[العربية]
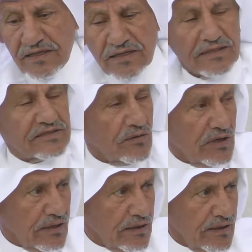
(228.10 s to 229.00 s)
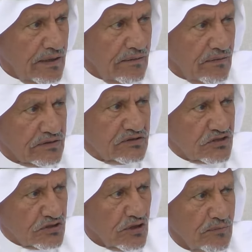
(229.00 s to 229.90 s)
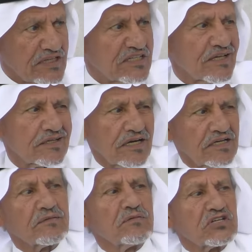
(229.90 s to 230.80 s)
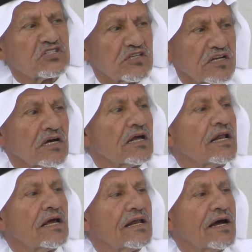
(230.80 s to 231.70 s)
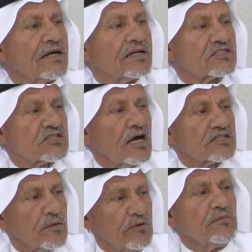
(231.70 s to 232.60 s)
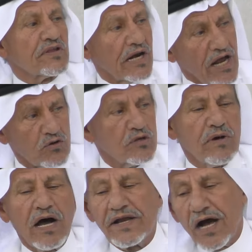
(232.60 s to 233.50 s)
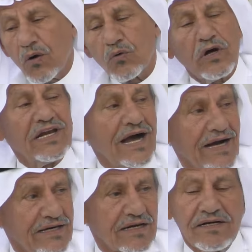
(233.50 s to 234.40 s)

انت وانت تشتغل ما تقدر تقعد بالمسجد الى الساعه 7 مثلا او 8 او الى اخره،